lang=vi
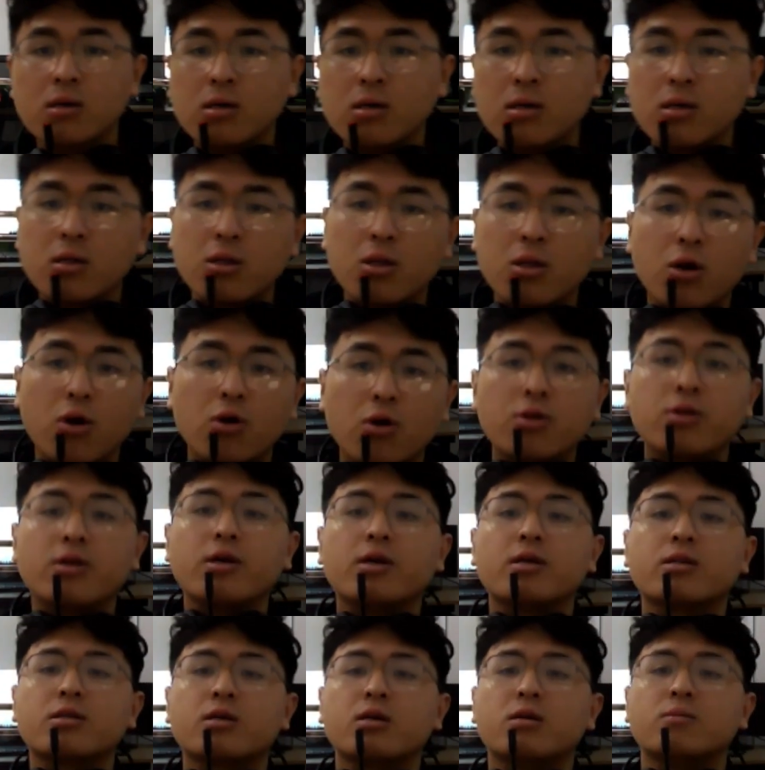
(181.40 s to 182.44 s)
Not only
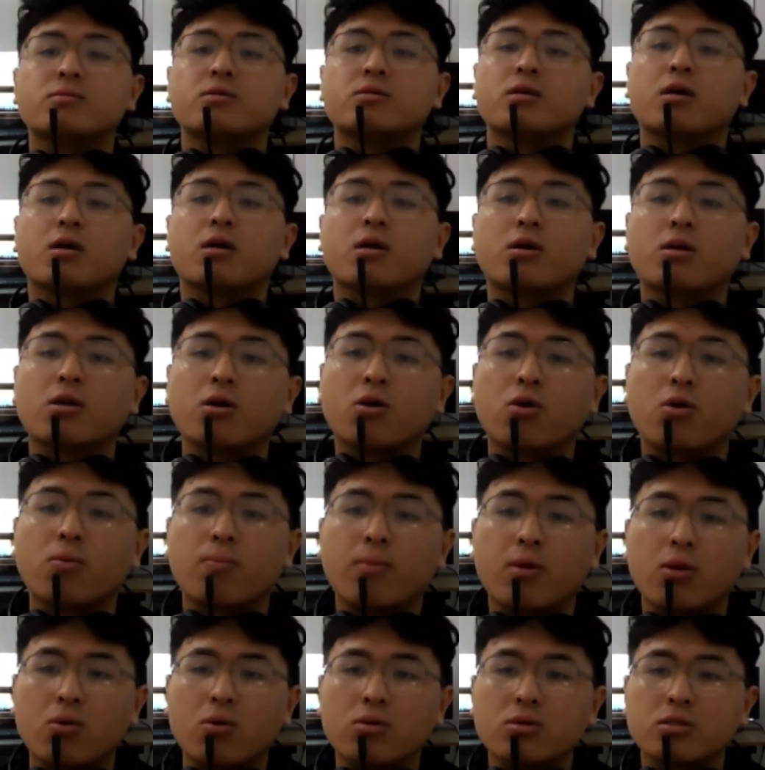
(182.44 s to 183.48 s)
terms the Grow, but
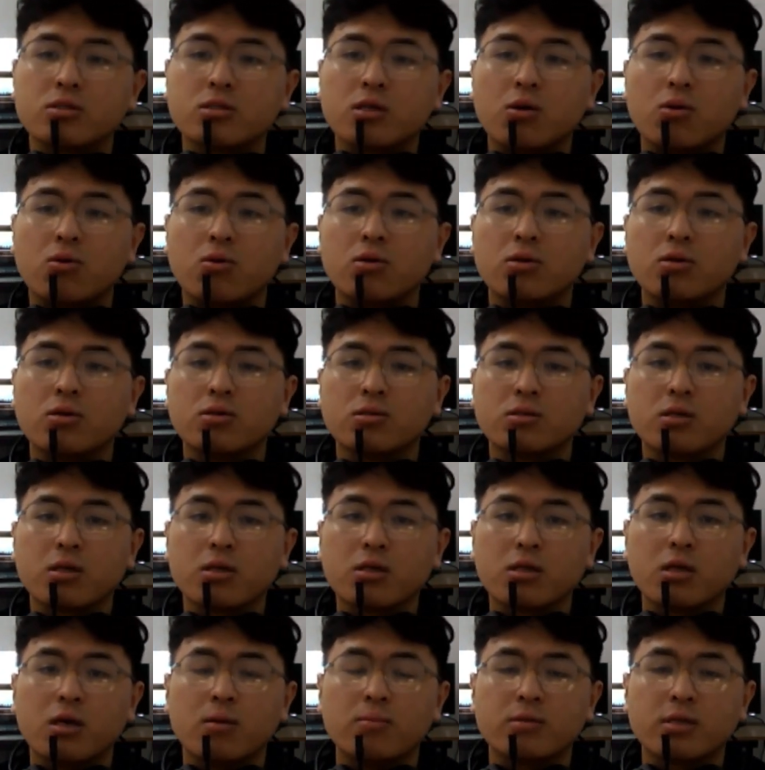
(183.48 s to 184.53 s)
also the
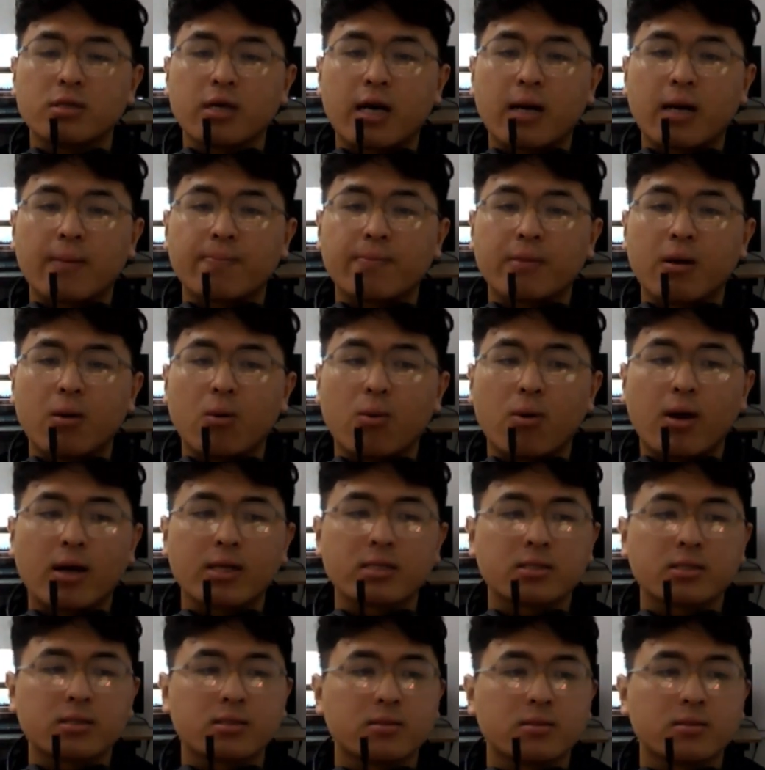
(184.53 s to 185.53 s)
terms the app downloads.